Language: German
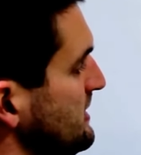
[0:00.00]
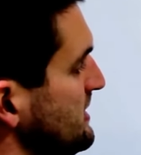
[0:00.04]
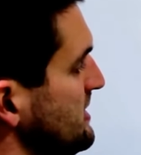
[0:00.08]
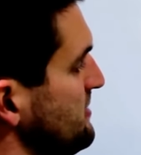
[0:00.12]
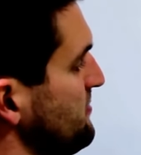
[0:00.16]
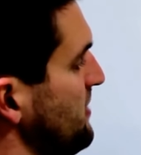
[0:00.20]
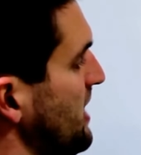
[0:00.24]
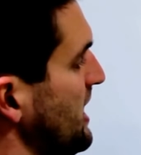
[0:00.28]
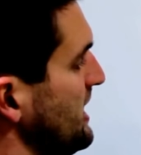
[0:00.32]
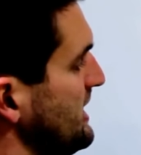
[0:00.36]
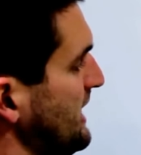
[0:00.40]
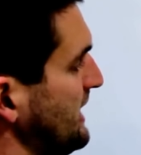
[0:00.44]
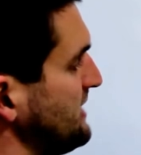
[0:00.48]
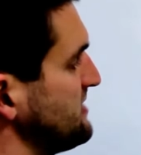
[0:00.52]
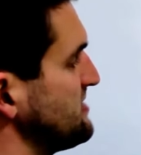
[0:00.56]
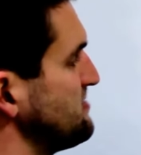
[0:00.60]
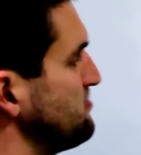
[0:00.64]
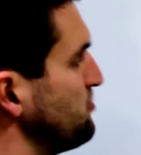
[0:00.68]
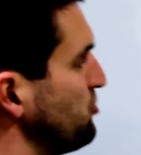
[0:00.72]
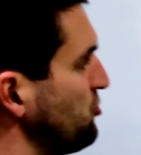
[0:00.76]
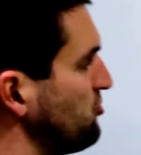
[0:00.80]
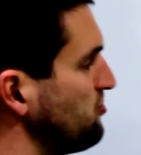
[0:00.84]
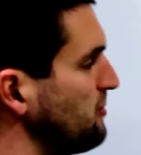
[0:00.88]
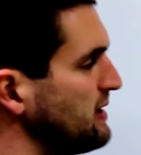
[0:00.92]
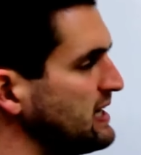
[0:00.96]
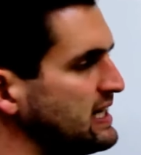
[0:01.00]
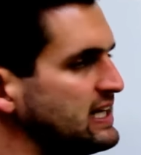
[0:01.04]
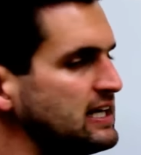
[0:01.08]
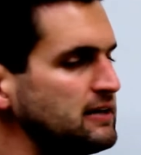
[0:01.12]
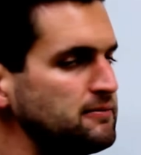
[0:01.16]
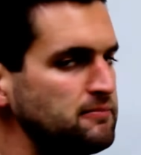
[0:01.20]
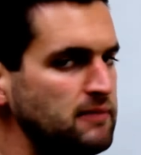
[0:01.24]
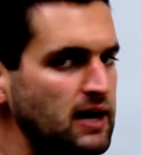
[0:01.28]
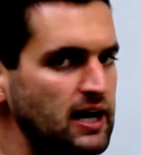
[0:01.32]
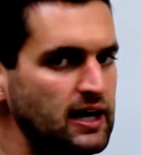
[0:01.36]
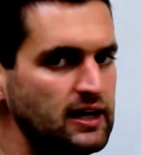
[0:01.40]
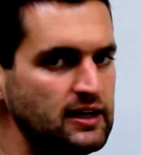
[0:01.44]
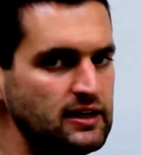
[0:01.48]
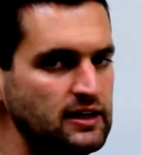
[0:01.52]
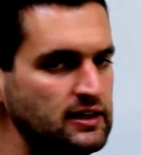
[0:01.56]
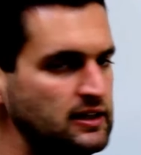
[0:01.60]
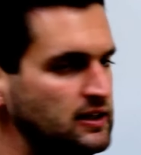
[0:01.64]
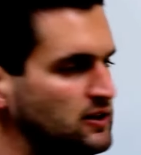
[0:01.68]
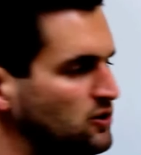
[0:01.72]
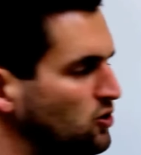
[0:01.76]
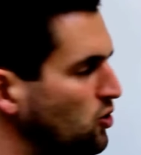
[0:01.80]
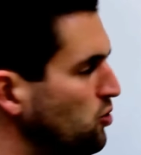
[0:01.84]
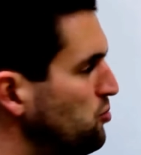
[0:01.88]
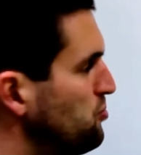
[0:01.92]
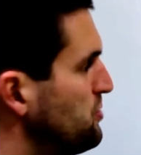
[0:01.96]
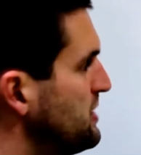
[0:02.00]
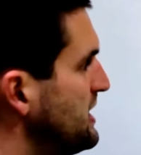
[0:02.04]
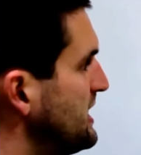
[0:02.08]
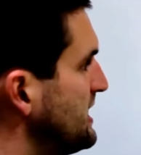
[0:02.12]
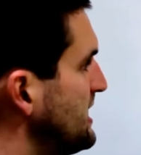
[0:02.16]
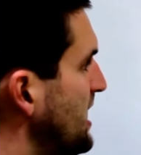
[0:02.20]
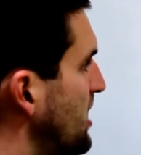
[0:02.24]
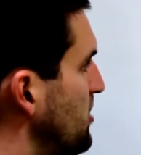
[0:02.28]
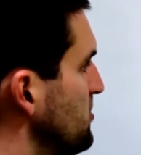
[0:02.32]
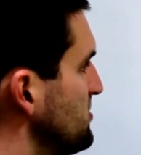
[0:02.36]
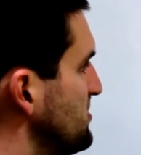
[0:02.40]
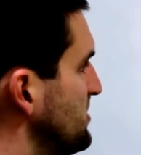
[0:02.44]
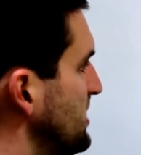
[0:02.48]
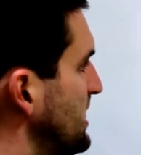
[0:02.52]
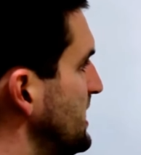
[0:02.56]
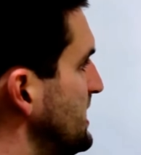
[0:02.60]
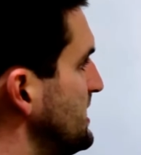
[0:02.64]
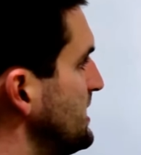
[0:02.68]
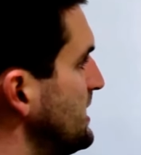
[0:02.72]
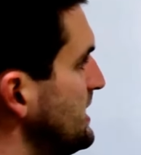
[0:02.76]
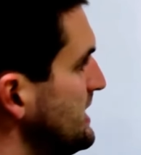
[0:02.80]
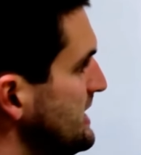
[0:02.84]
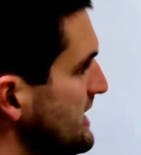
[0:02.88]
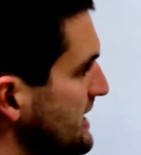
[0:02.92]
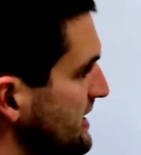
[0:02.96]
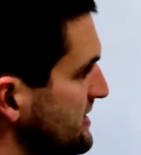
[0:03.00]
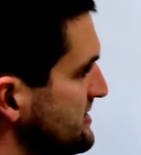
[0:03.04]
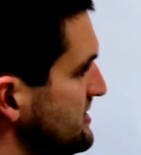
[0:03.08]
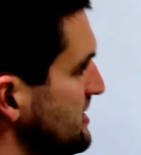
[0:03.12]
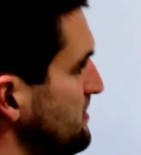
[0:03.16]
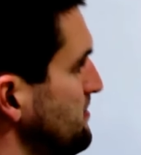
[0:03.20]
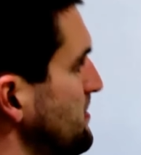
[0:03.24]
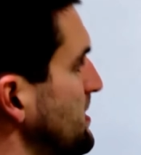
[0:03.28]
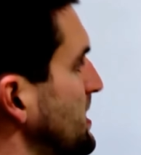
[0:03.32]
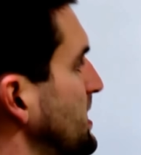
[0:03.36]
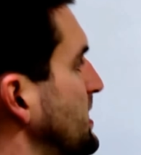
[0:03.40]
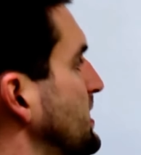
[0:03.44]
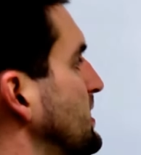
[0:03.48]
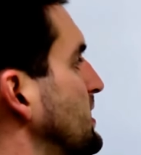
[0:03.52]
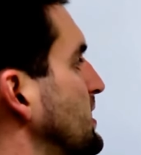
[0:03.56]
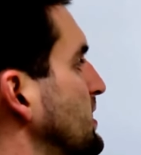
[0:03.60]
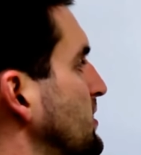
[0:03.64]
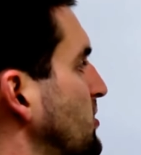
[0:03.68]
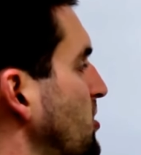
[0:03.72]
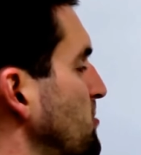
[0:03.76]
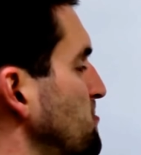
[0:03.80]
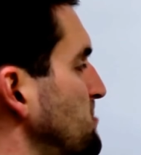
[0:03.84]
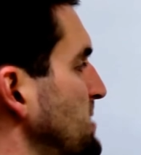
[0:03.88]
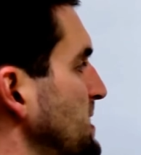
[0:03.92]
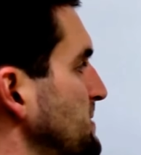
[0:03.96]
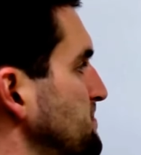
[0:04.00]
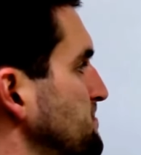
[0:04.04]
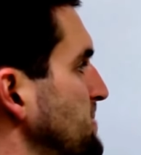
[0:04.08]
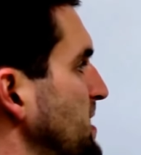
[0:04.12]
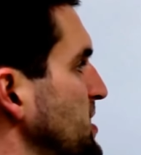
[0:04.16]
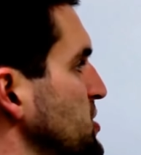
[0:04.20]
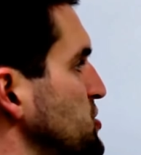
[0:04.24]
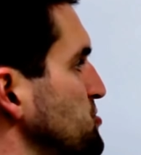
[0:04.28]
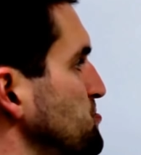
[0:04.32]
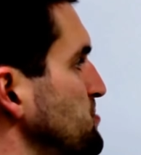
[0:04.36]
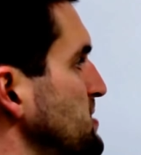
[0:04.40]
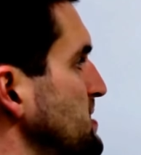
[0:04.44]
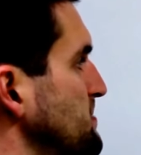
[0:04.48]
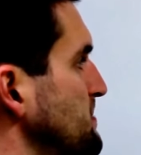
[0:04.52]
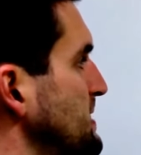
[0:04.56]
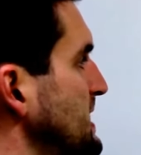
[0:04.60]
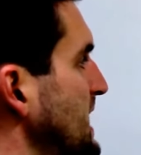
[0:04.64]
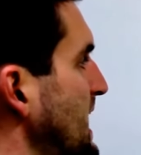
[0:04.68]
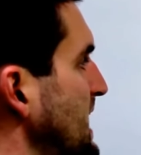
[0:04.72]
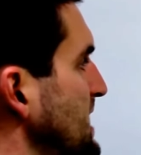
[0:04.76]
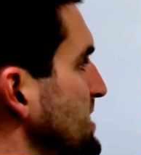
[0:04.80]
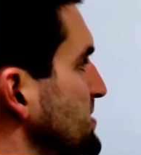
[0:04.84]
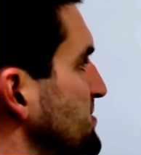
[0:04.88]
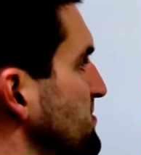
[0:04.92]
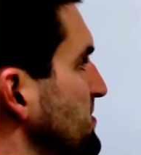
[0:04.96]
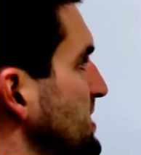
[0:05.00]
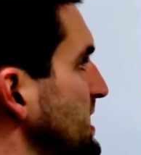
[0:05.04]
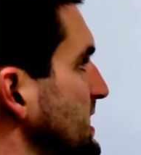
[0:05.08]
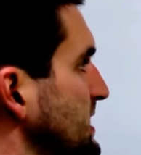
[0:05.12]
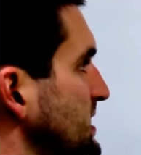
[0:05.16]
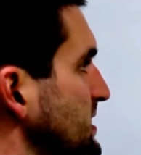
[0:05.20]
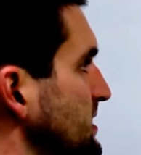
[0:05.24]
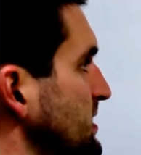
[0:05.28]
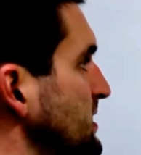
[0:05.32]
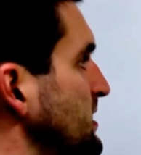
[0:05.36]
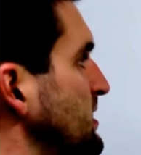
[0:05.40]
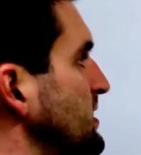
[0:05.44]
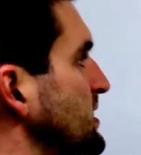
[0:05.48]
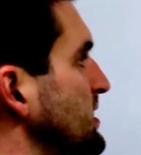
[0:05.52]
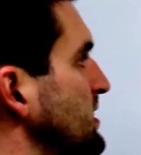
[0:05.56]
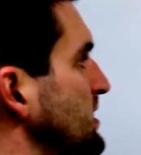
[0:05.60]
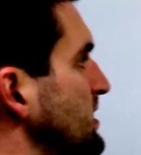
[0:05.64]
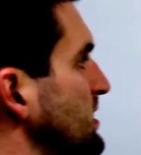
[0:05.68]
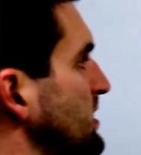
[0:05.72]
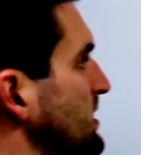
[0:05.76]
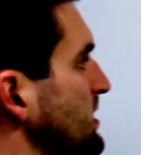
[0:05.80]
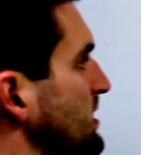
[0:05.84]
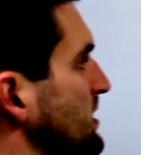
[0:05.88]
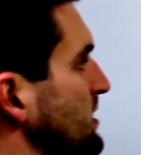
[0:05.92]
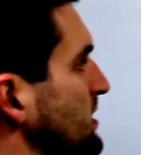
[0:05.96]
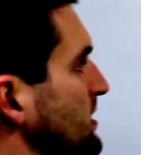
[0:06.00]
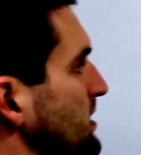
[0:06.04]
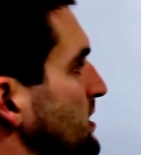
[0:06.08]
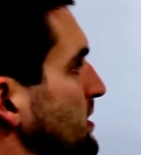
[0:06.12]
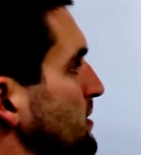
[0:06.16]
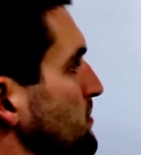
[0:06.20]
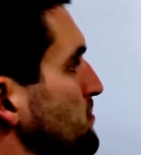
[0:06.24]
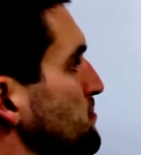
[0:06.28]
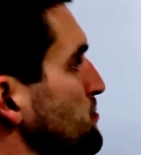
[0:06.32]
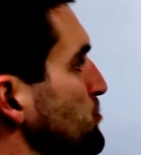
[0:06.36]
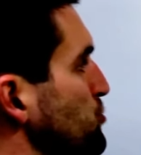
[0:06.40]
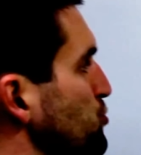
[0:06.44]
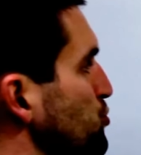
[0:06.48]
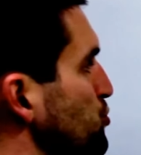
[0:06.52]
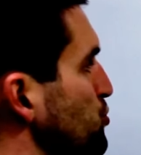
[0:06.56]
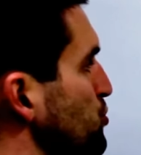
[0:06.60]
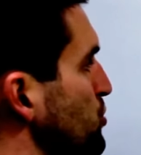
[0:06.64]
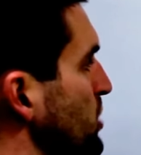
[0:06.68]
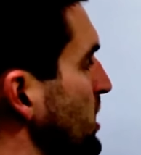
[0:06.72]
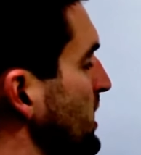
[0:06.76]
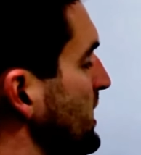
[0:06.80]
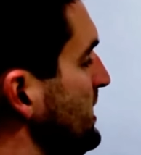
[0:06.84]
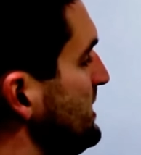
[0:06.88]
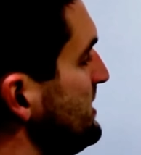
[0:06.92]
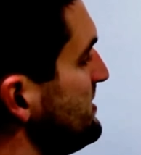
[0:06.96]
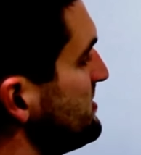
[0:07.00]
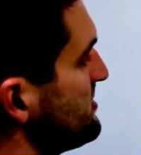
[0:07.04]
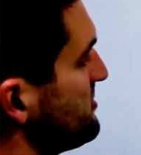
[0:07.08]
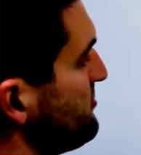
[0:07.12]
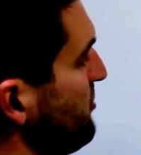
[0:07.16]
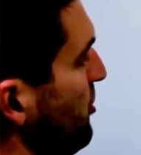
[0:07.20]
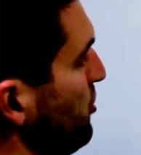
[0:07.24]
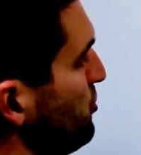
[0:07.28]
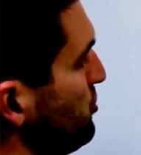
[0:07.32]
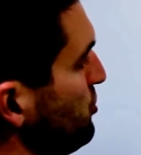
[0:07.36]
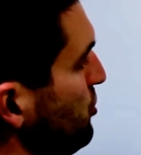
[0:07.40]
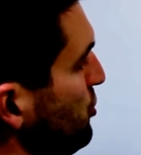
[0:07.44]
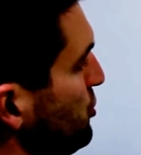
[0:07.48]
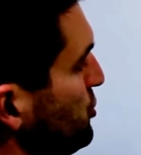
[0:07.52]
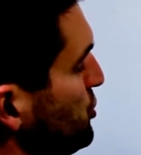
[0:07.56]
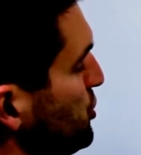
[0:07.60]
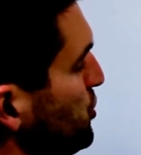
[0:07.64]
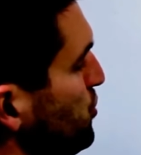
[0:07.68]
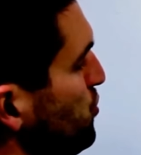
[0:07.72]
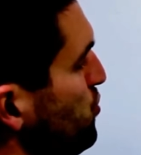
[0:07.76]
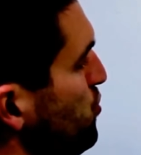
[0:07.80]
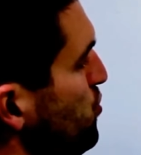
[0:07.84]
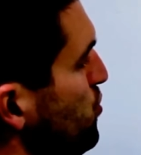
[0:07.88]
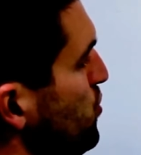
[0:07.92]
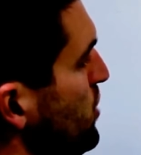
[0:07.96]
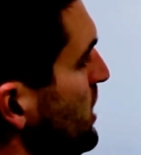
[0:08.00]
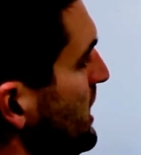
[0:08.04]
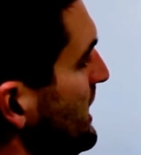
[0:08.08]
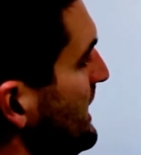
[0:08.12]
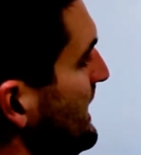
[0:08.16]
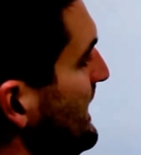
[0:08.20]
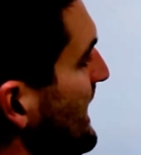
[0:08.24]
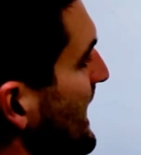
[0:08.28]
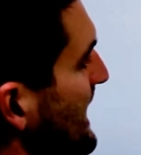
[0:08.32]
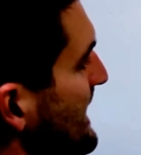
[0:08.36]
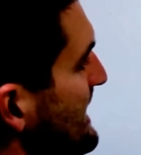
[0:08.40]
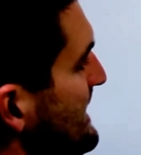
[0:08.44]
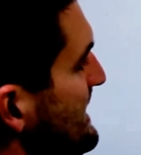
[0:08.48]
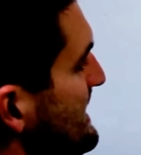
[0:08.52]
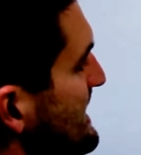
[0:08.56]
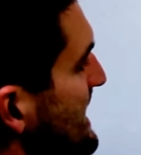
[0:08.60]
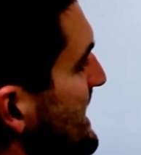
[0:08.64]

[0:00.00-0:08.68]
Die Varianz muss man nicht immer unbedingt ausrechnen, hier jetzt aber komplett Beispiel mit allen Werten μ, dieses verunglückte u, gleich